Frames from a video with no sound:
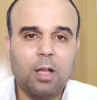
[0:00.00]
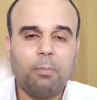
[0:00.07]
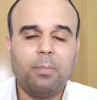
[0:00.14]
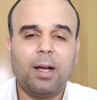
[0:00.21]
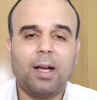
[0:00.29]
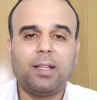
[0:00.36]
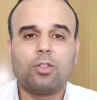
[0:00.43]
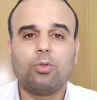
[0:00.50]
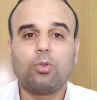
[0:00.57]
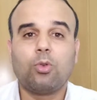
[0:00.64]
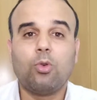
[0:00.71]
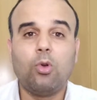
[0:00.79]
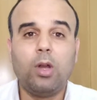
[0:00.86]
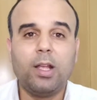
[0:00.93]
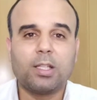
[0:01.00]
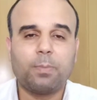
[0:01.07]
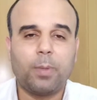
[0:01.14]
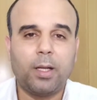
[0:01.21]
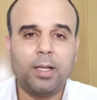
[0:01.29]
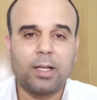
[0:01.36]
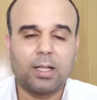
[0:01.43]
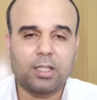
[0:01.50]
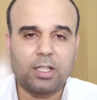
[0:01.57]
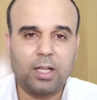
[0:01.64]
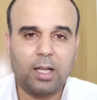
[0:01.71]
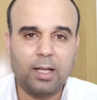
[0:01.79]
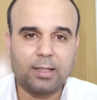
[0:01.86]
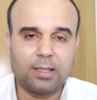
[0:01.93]
ما غادي تكون كل اسبانيا كترجع
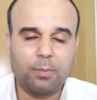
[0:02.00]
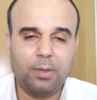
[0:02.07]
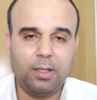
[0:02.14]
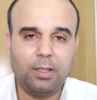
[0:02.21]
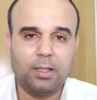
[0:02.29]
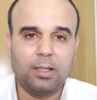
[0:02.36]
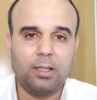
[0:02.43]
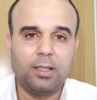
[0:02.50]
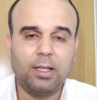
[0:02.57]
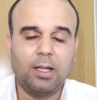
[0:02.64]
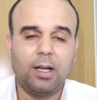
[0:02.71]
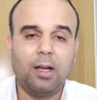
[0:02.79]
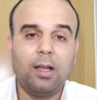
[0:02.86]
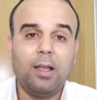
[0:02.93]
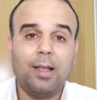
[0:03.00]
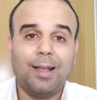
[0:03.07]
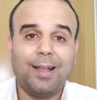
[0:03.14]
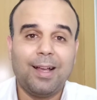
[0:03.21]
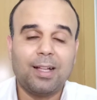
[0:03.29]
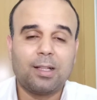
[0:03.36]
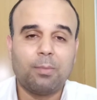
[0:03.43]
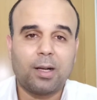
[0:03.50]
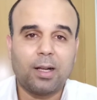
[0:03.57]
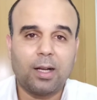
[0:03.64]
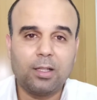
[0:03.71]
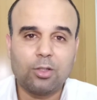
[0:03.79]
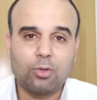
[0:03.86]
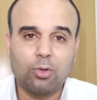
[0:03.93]
الحياه الطبيعيه ديالها هذه المره
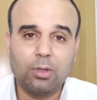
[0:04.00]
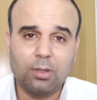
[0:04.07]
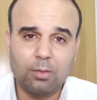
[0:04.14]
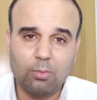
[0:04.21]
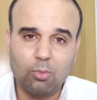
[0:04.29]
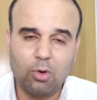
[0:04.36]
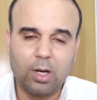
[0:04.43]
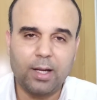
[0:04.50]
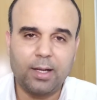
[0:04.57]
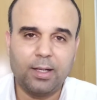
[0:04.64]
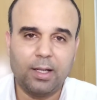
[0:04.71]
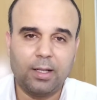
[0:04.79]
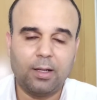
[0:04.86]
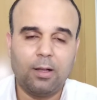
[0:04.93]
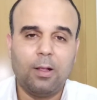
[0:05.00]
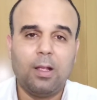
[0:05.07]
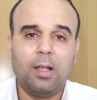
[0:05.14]
غادي تكون مقننه